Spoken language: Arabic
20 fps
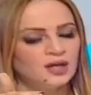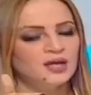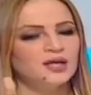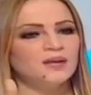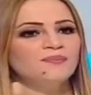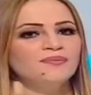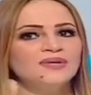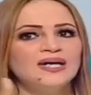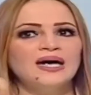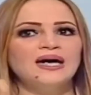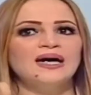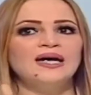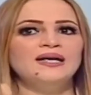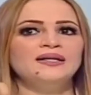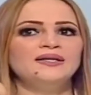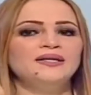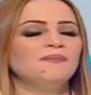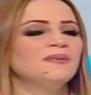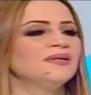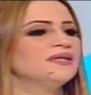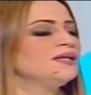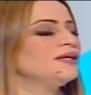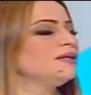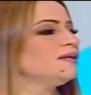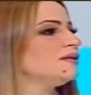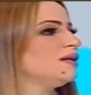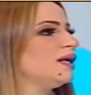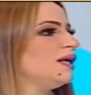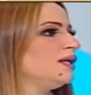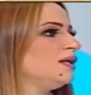نتاع النباتات
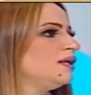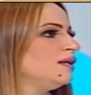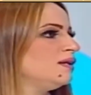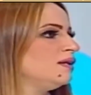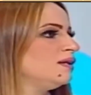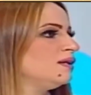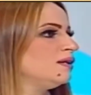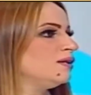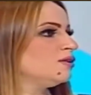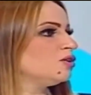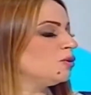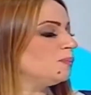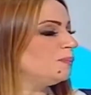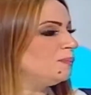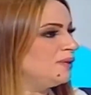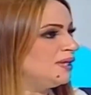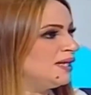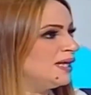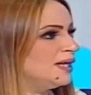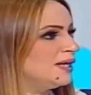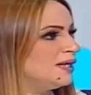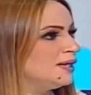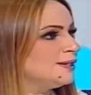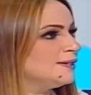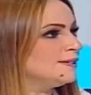الطبيه